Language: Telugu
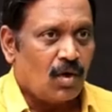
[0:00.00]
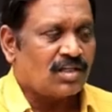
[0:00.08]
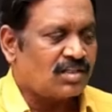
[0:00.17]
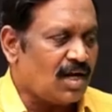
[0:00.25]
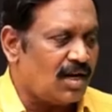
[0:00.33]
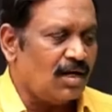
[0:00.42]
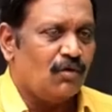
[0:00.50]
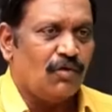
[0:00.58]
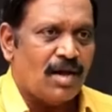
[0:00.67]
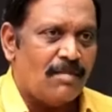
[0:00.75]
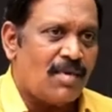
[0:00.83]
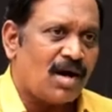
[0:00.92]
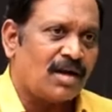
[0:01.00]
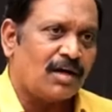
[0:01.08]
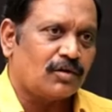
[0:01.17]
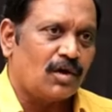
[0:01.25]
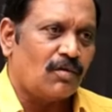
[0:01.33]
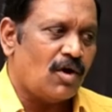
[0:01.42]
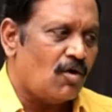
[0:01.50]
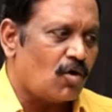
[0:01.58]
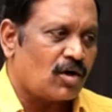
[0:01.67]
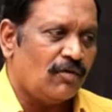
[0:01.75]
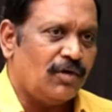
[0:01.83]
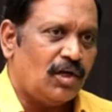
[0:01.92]
ఒకసారి నువ్వు ఏం మాట్లాడుతున్నావో
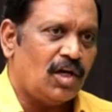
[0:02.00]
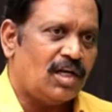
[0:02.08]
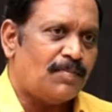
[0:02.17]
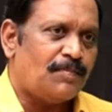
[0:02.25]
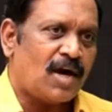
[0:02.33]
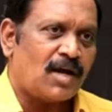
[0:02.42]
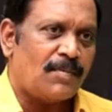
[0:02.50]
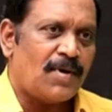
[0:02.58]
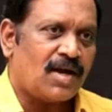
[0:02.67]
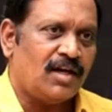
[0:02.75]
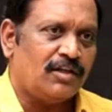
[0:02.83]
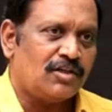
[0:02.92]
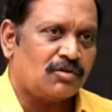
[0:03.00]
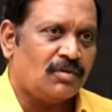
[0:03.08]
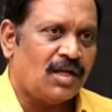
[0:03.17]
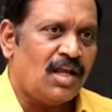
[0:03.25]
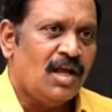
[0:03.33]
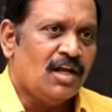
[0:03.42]
ఒక్క వీడియోలన్నీ పక్క పక్కన చేసుకుంటే